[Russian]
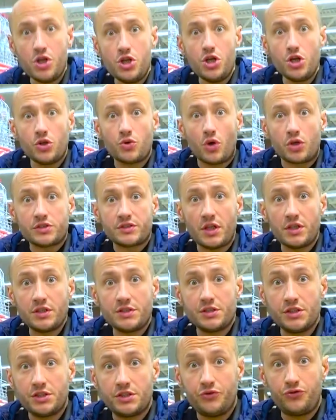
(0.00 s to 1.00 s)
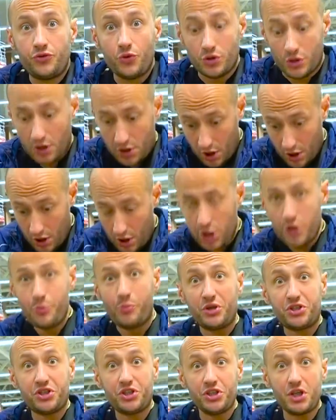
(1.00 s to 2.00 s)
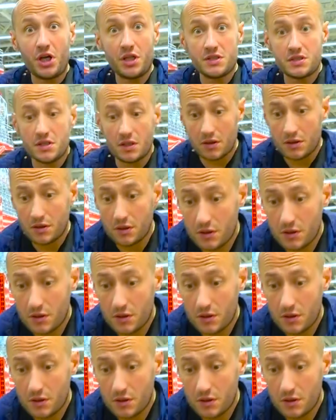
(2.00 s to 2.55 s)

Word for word: нету, осталось найти Федора и посчитаться.